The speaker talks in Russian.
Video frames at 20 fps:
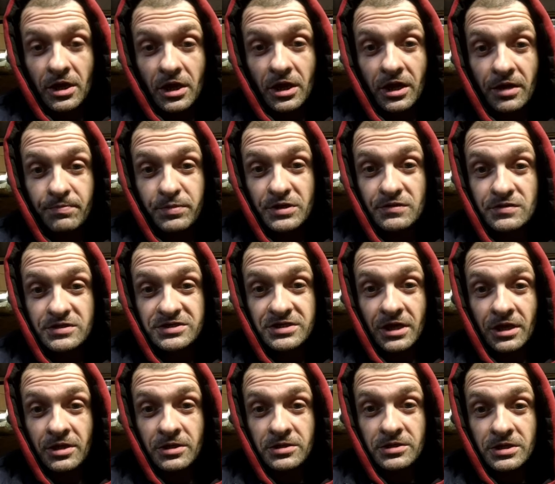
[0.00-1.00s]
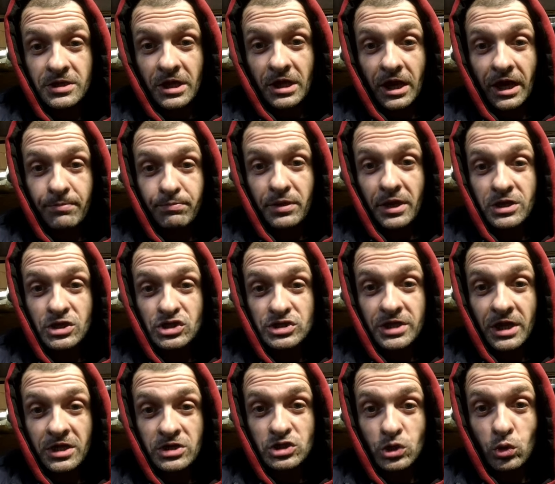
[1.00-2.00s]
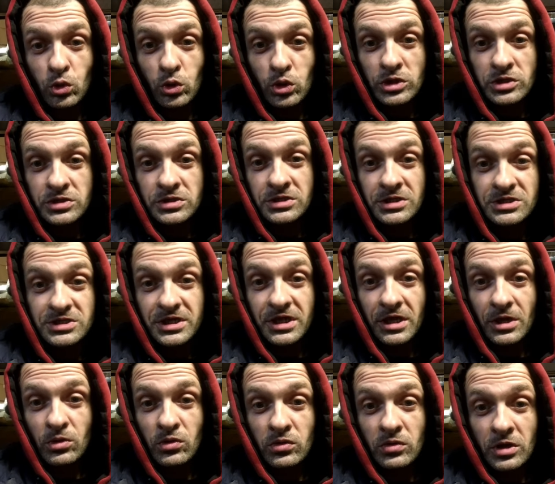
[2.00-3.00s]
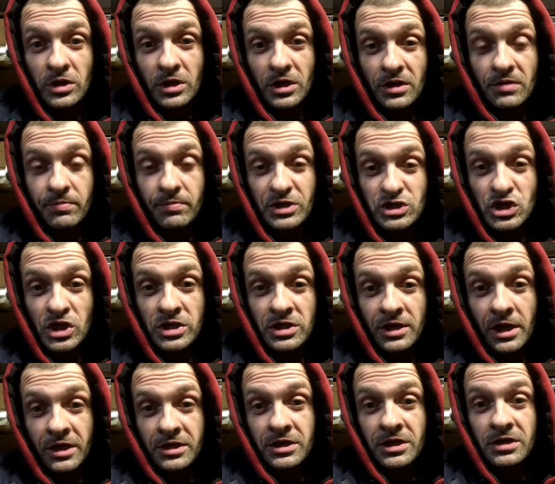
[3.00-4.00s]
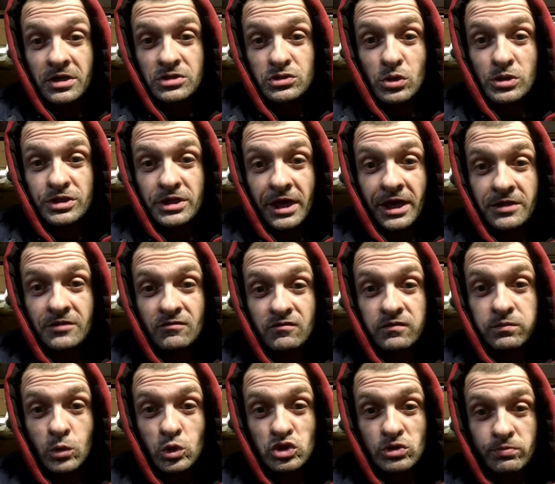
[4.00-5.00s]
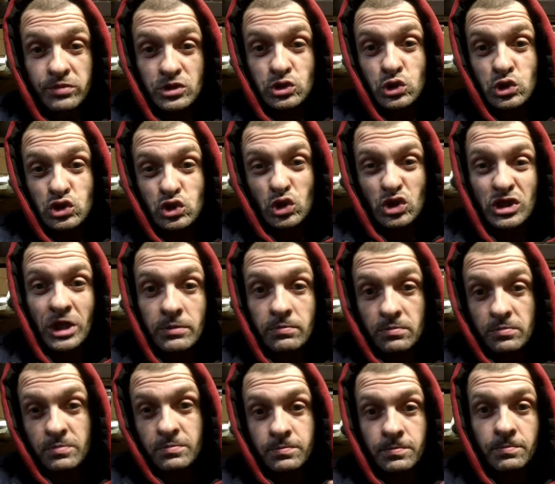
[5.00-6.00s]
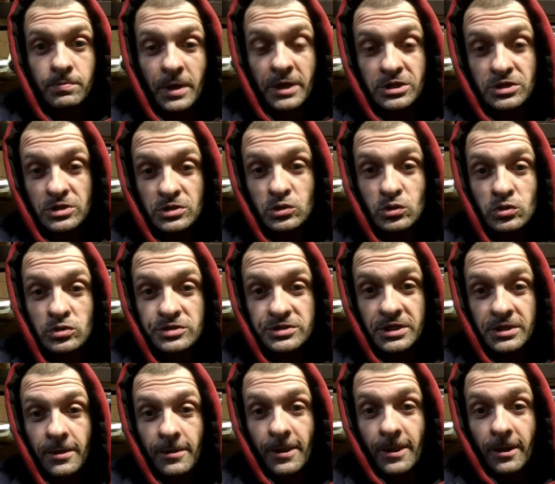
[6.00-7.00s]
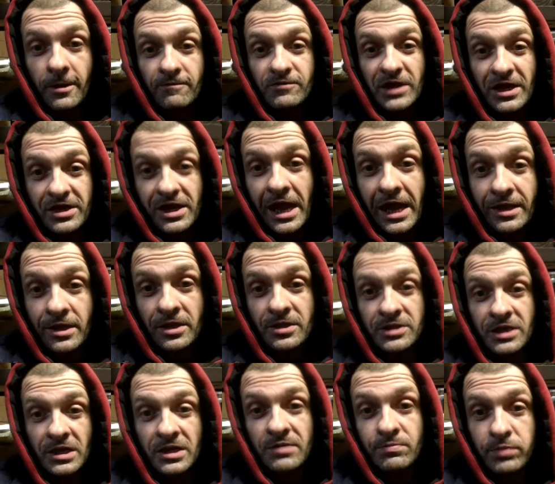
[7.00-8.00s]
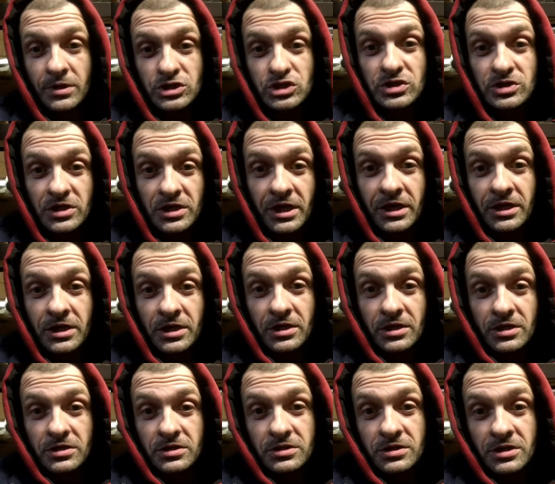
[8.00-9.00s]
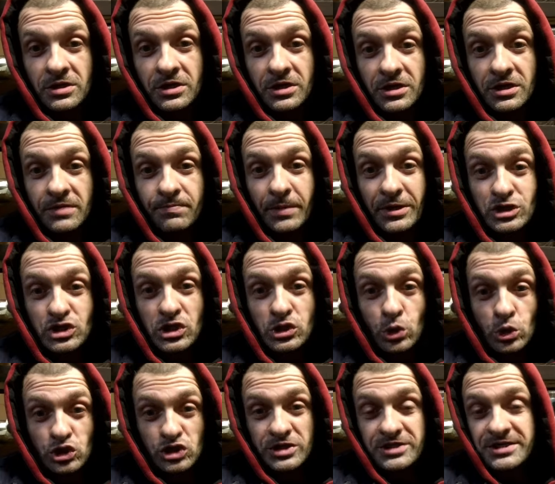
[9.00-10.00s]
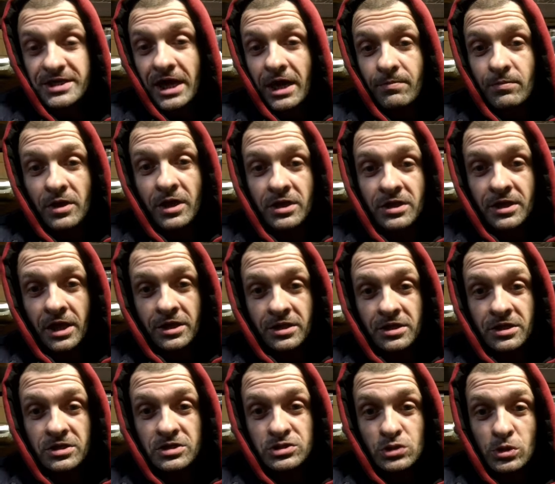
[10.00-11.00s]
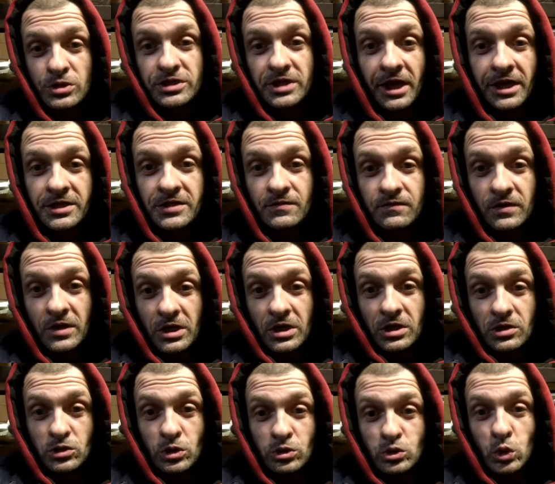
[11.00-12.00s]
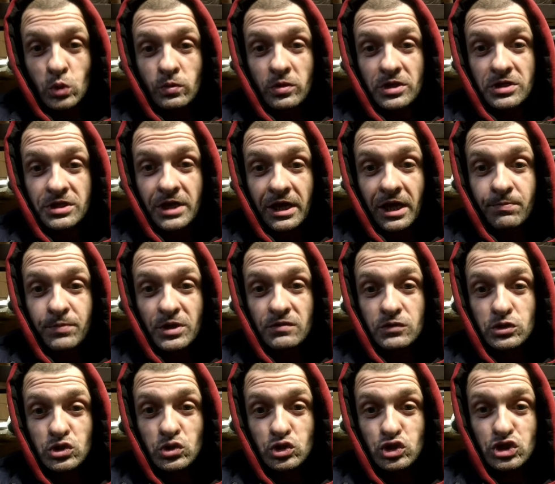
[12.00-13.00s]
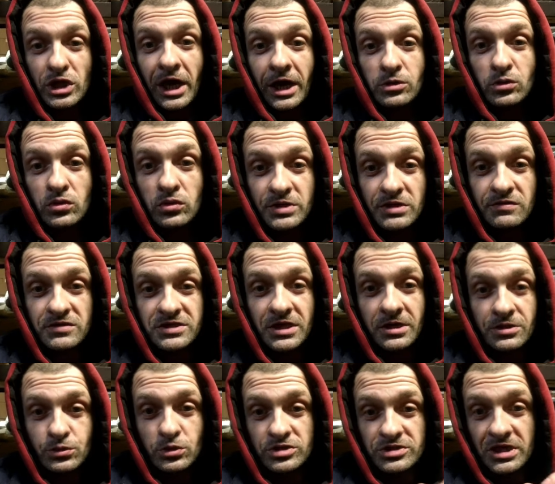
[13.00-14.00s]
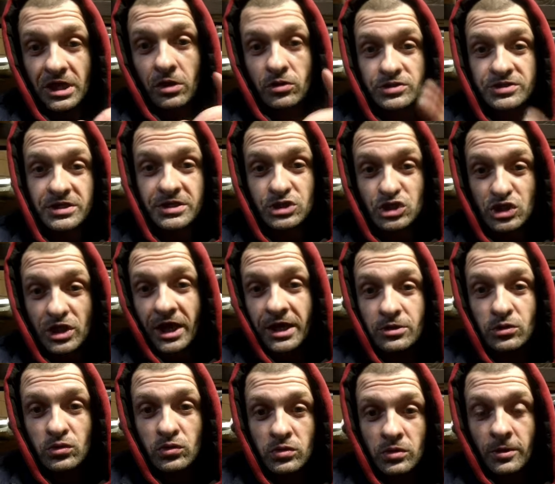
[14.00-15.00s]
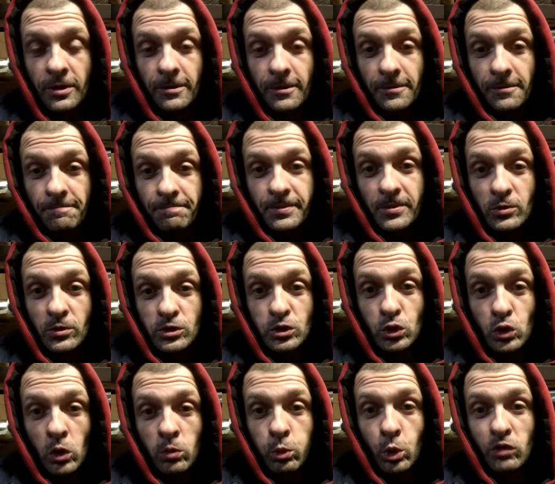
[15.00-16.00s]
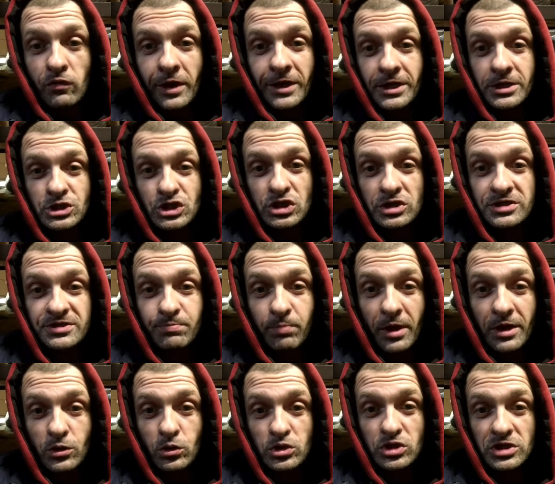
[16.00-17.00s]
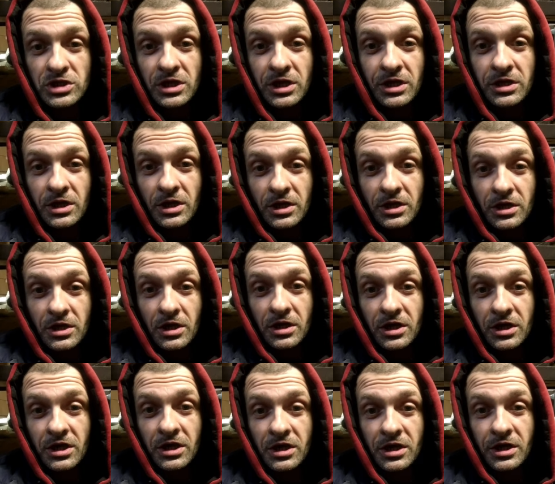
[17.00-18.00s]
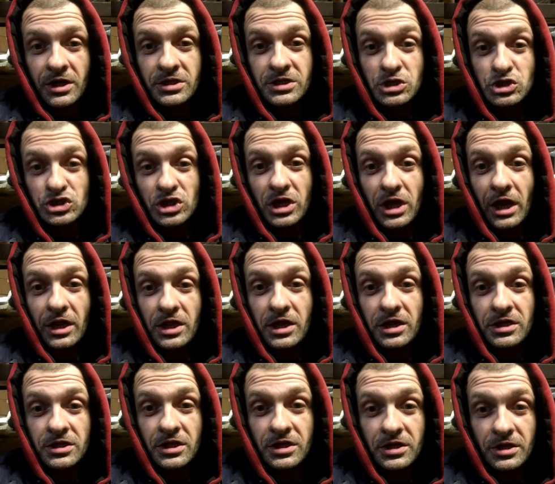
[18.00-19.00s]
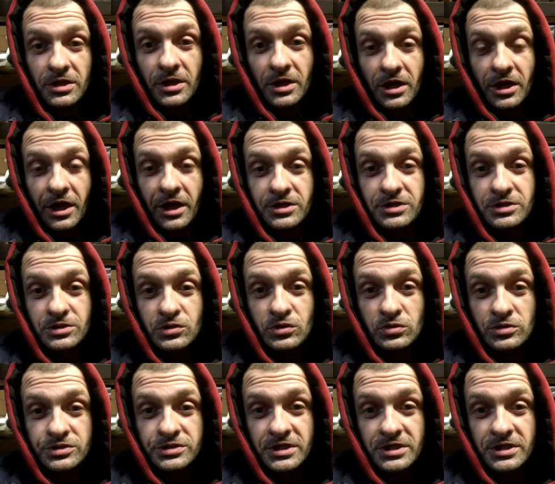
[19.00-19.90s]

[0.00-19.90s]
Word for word: А, привязал, опять же, также ходит неделю, почти никаких результатов. Может быть, чуть-чуть там оттянулся. Вторая неделя пошла, Э, почти то же самое, никаких результатов. Но он думает... Да, я привяжу штангу. Привязал, друзья, он себе штангу. Ну вот. У него буквально через пару дней э, ниже колена оттянулся.